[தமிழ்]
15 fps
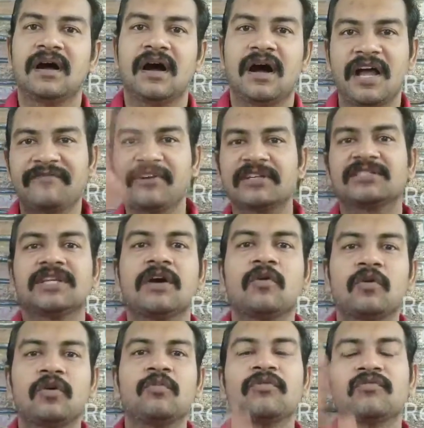ஹாய் ஃப்ரெண்ட்ஸ்
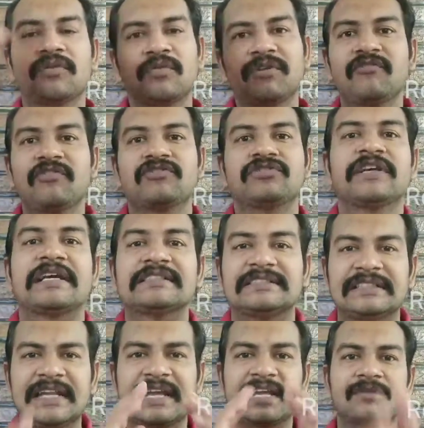நான் நோபல் ஃப்ரம் ரிவ்யூ ஸ்டிக்கர்ஸ்
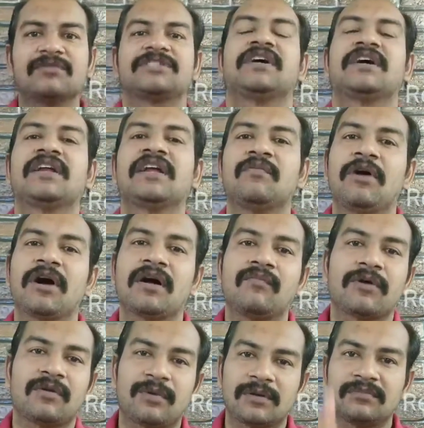இன்னைக்கு நம்ம சேனலில் பார்க்க
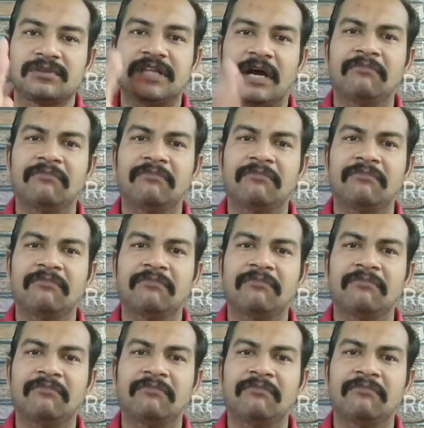போகிற படம்